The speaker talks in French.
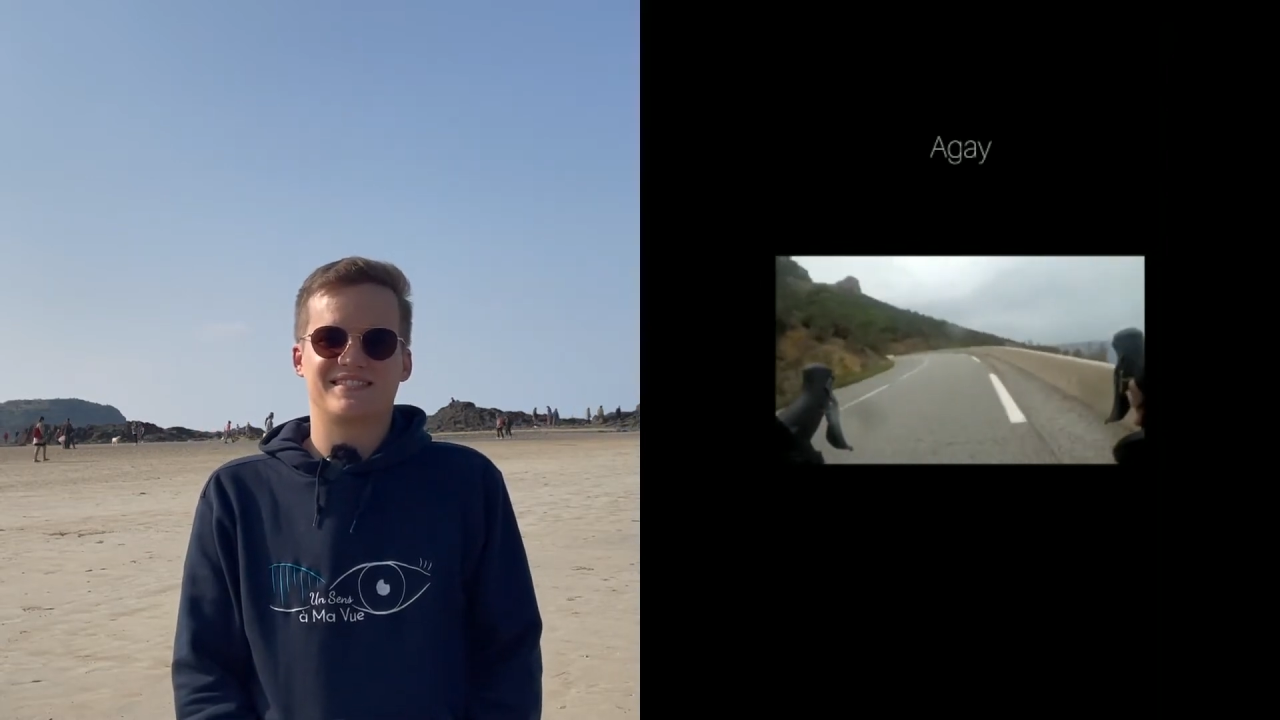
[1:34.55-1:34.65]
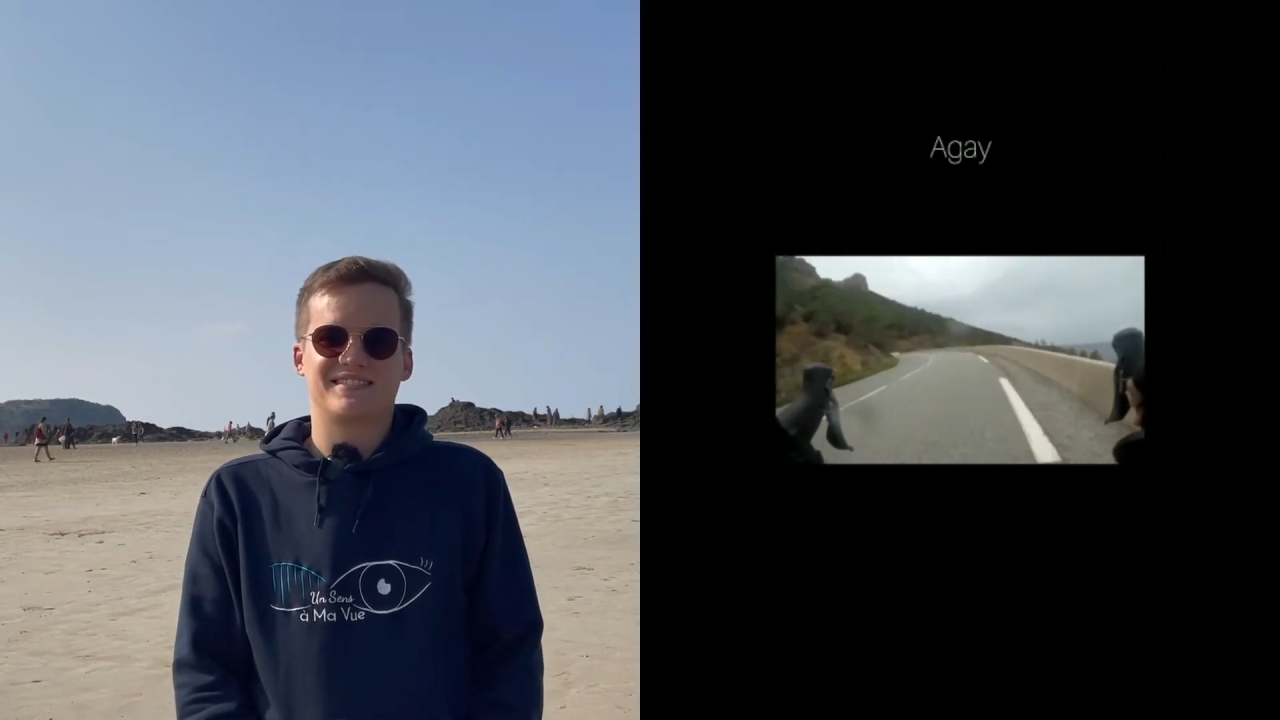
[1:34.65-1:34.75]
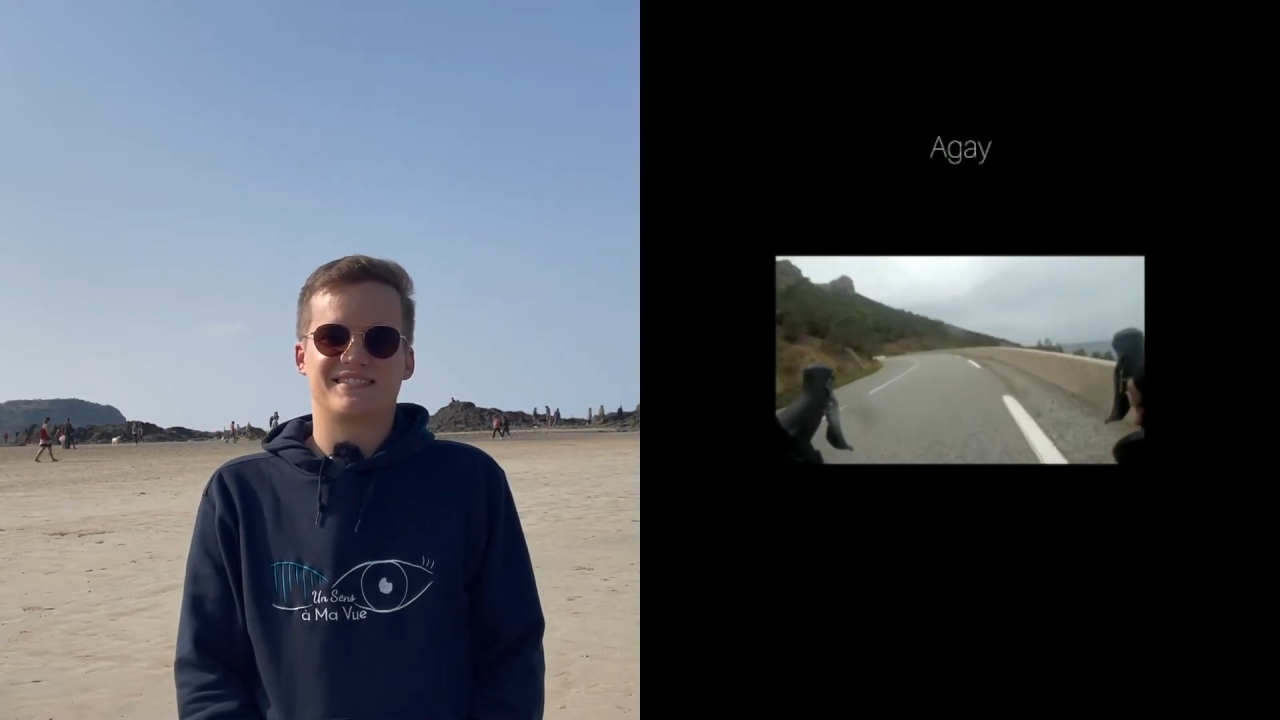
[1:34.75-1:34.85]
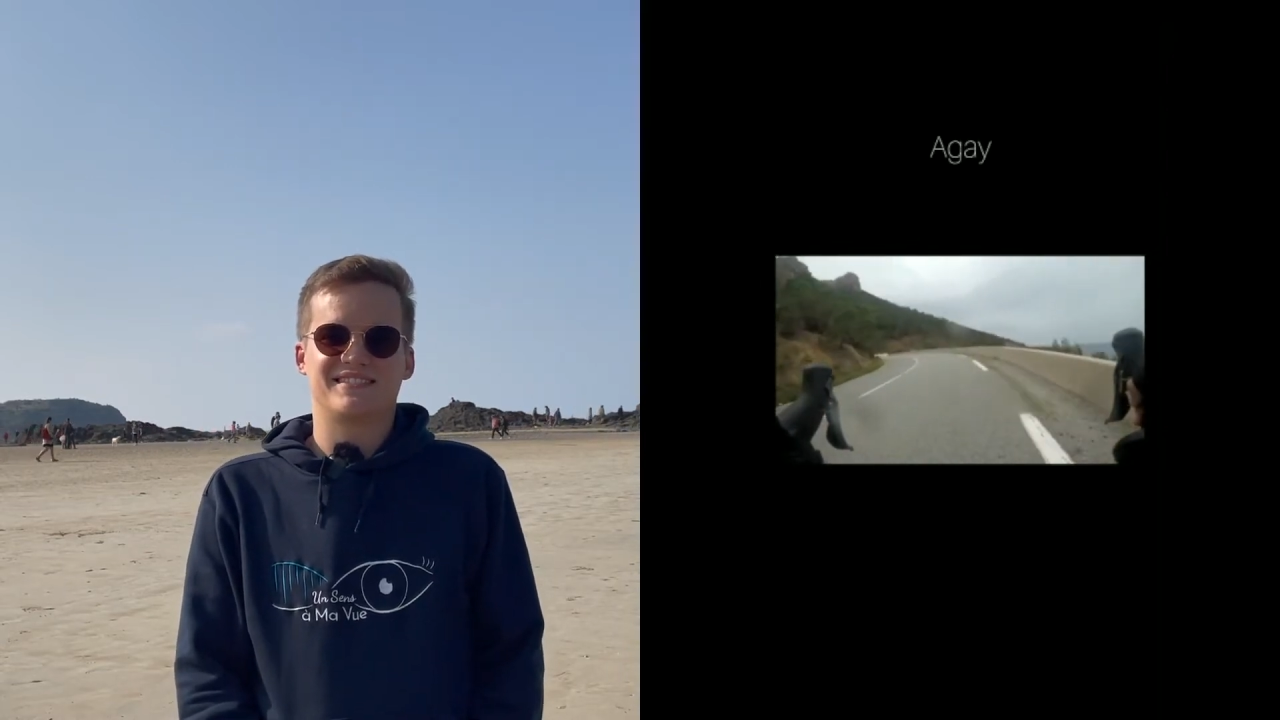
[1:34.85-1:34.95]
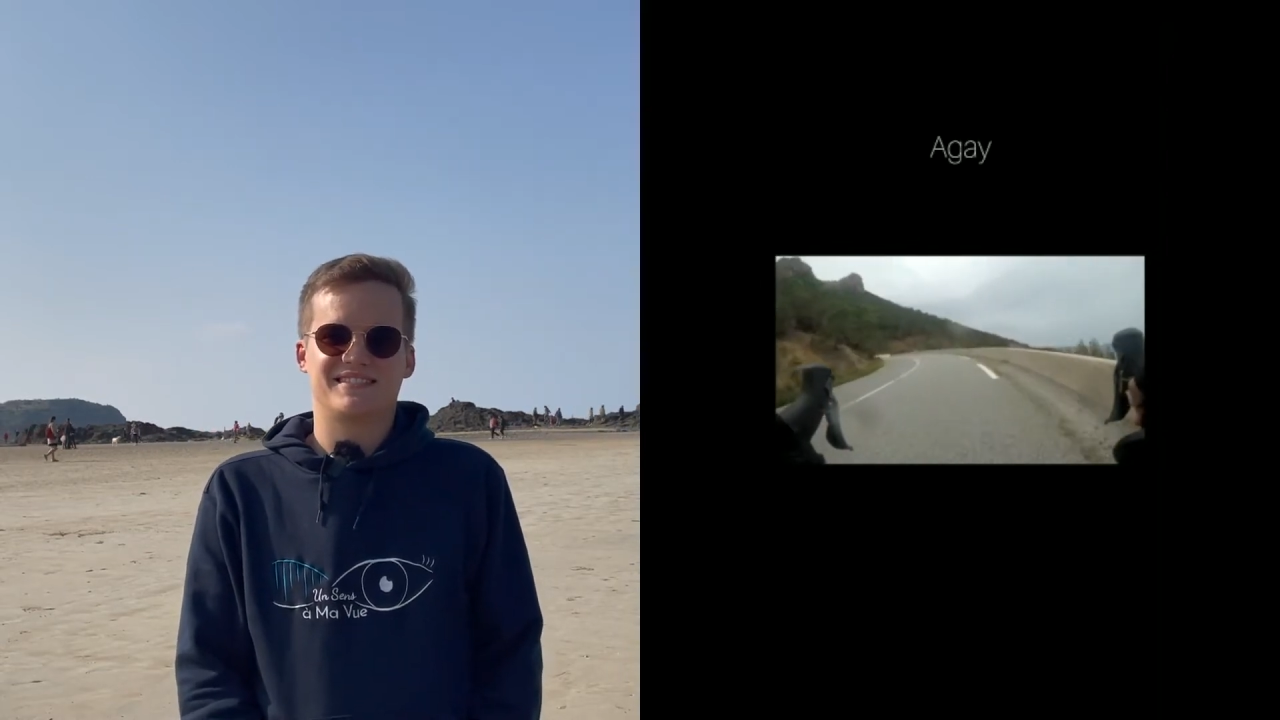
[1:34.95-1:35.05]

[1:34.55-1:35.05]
énorme